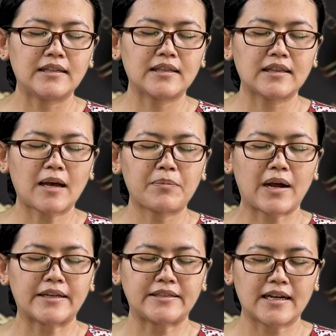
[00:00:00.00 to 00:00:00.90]

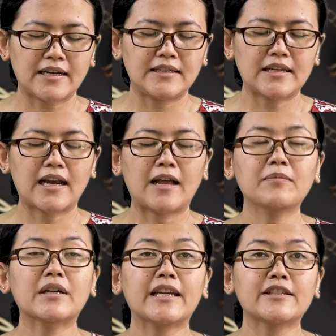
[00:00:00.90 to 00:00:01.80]
ditetapkannya di
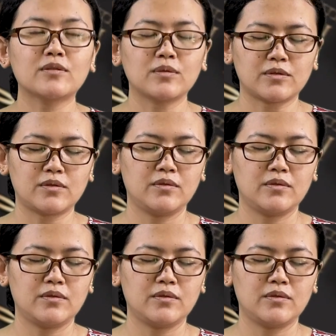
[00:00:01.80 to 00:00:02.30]
dalam Kristus